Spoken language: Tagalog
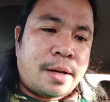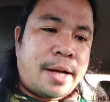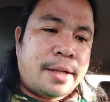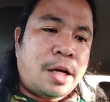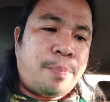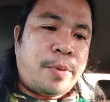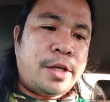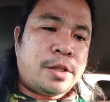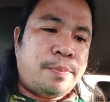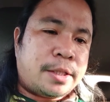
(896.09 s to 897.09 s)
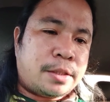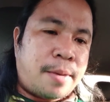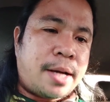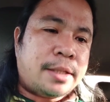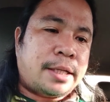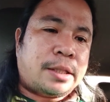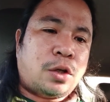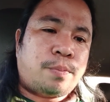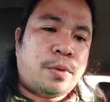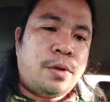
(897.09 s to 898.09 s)
Hunter PH Mix Vlog,
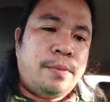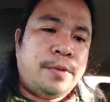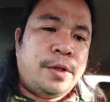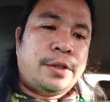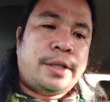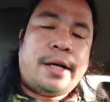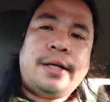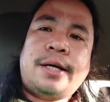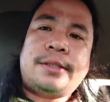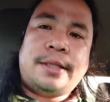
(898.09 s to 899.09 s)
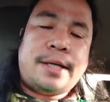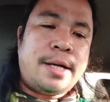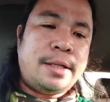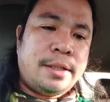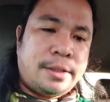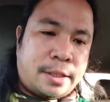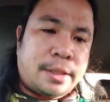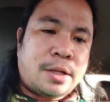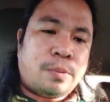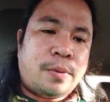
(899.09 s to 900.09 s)
shoutout po. Sherry Garcia,
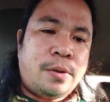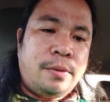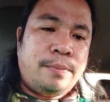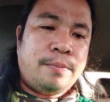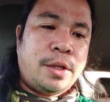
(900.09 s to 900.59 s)
shoutout po.